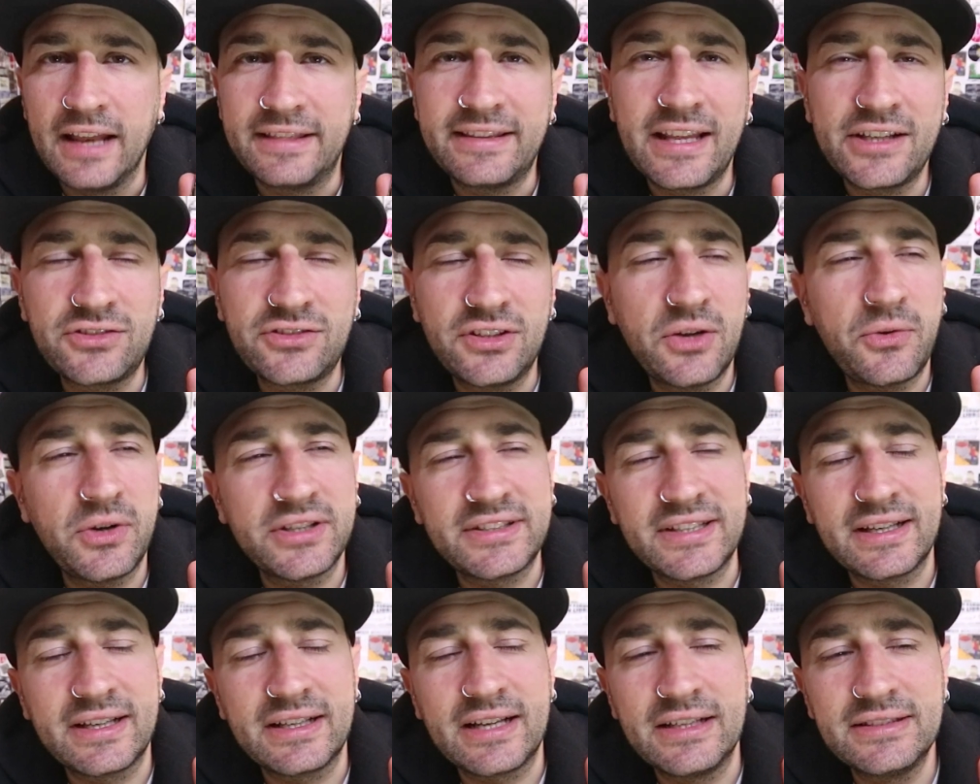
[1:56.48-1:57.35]
Il testo di
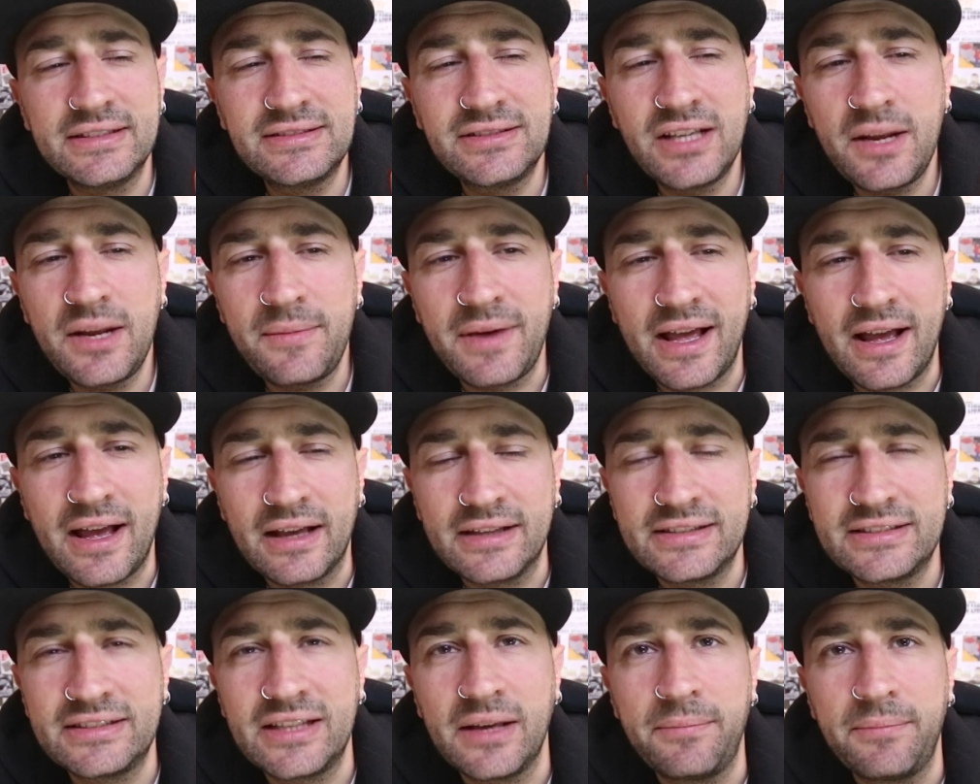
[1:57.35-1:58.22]
questa canzone mi
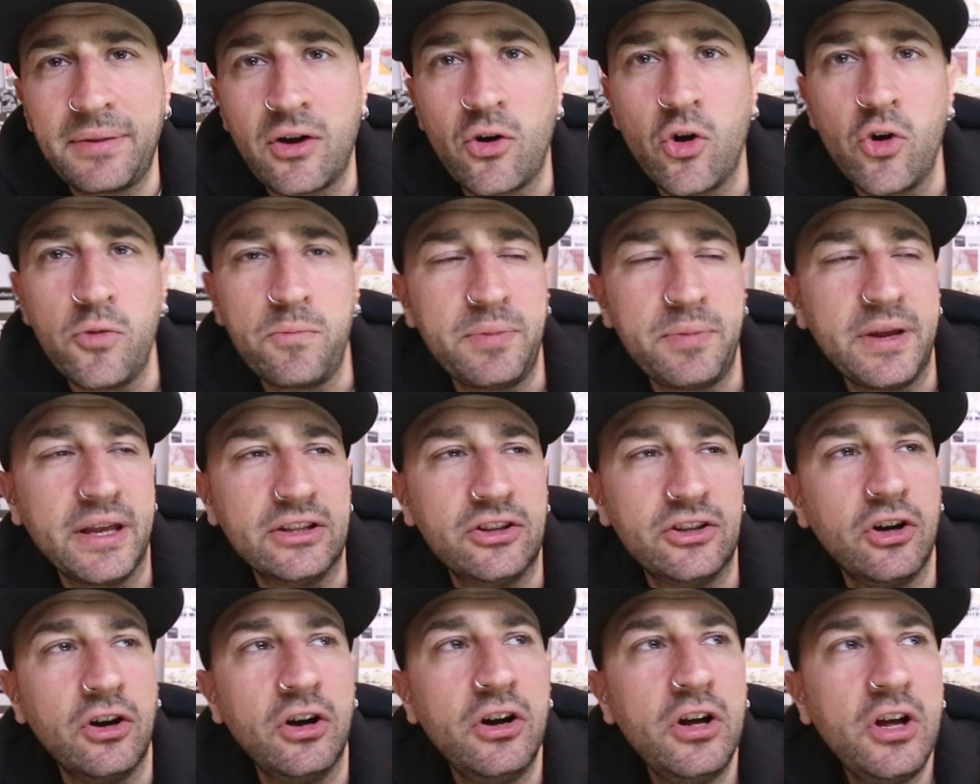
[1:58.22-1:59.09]
ha sempre
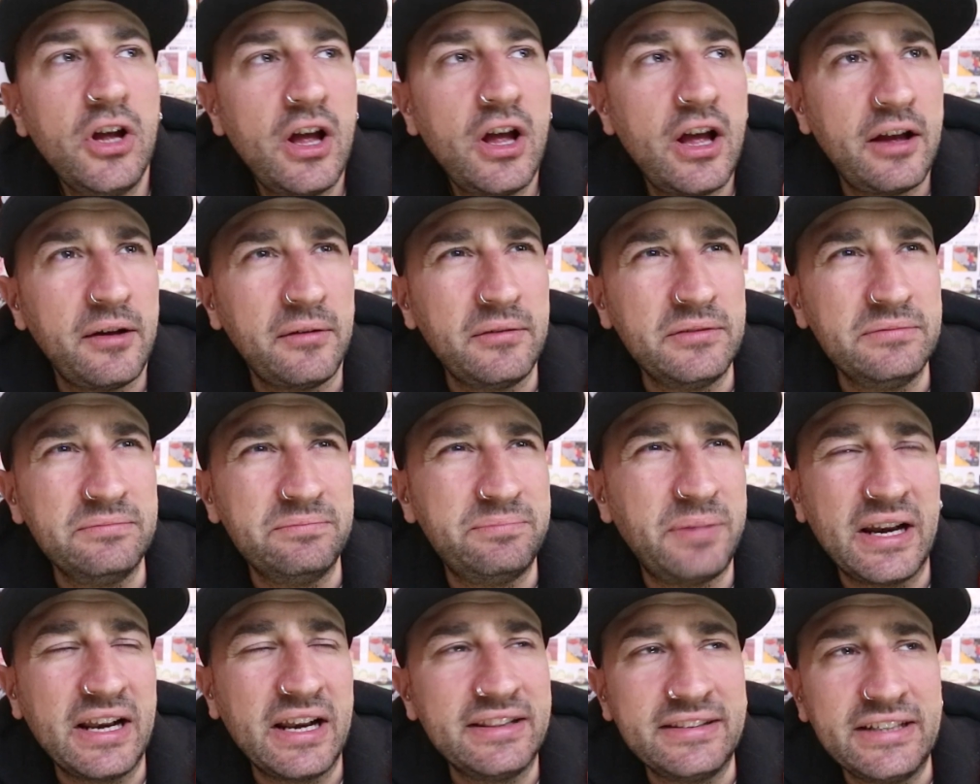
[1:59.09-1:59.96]
colpito, mm,
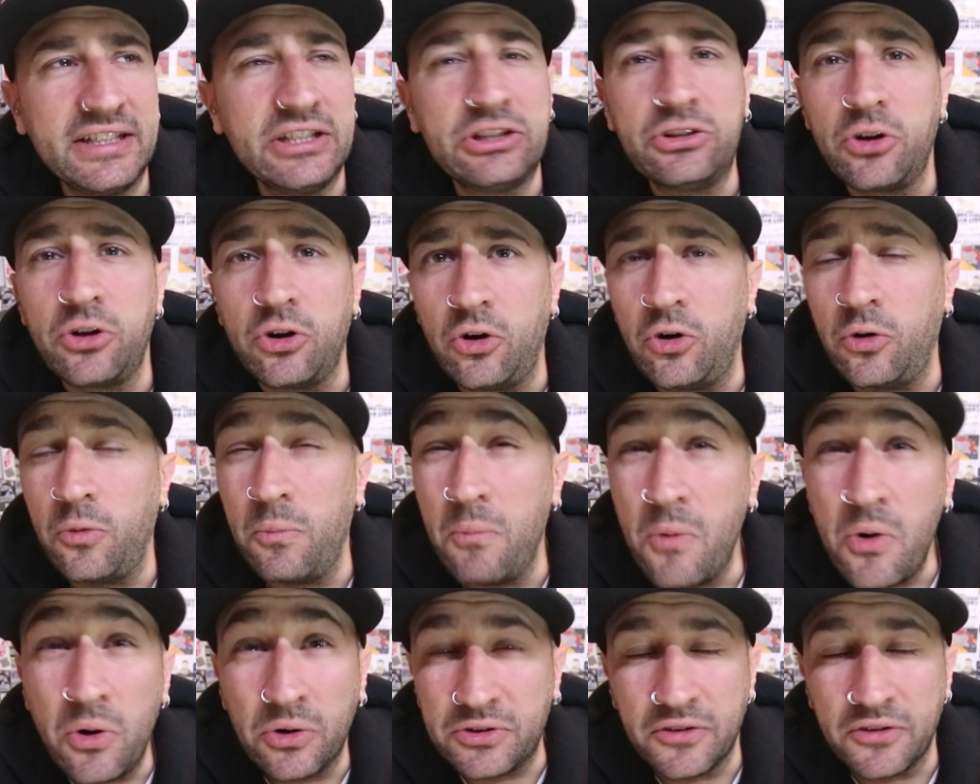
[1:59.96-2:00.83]
per il titolo
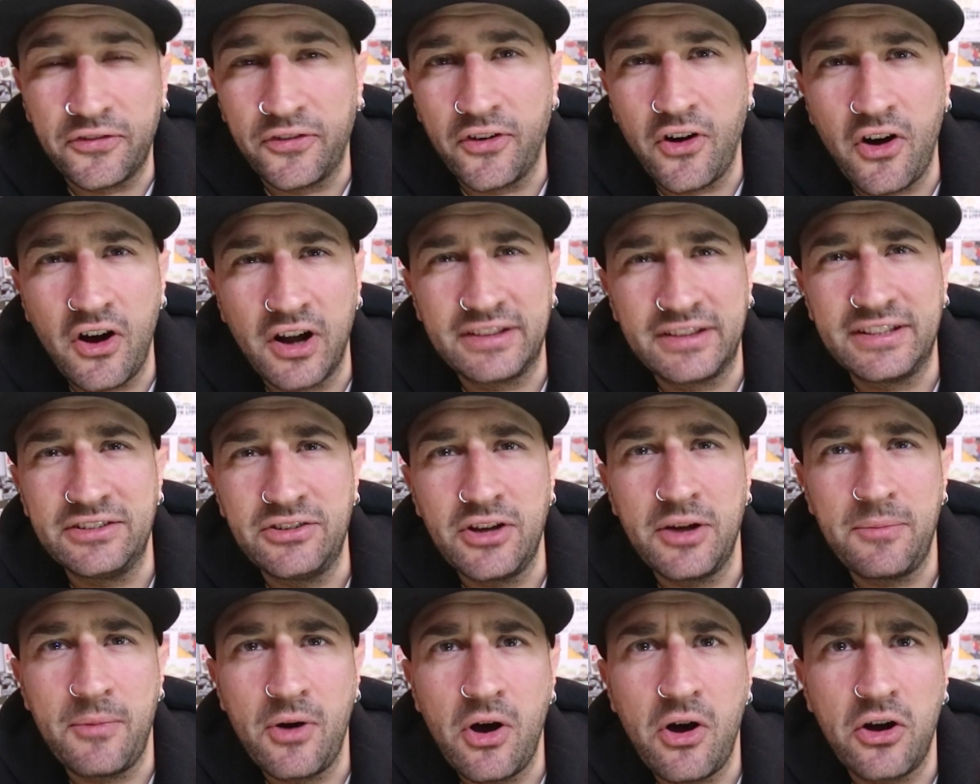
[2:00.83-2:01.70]
molto forte,
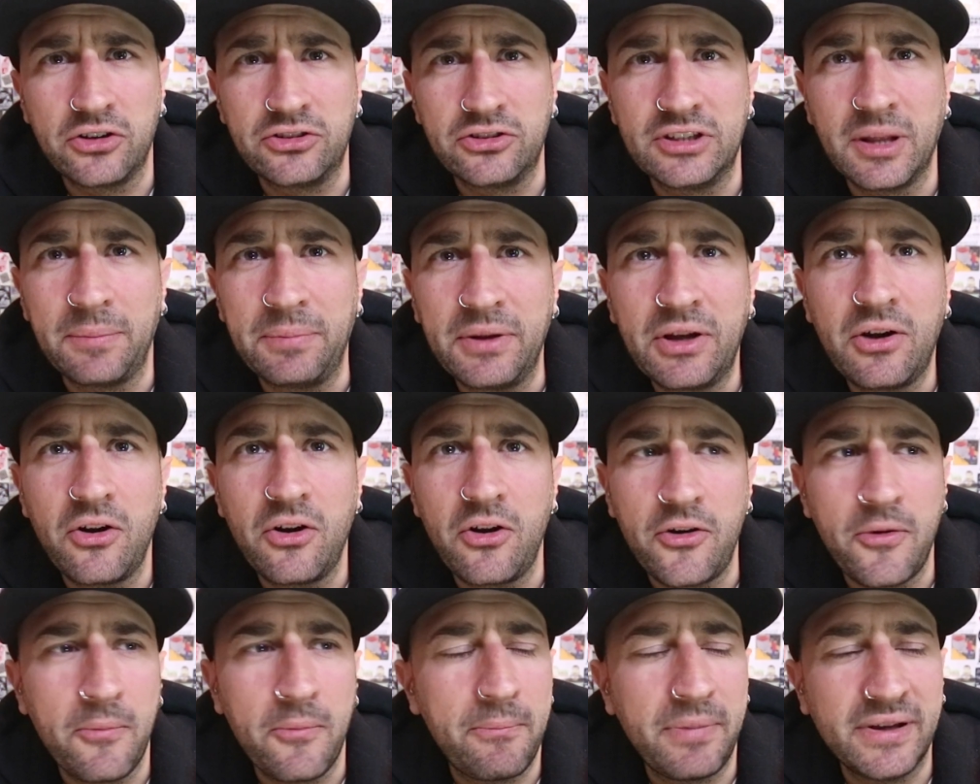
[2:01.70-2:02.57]
Dio è morto, da piccolo non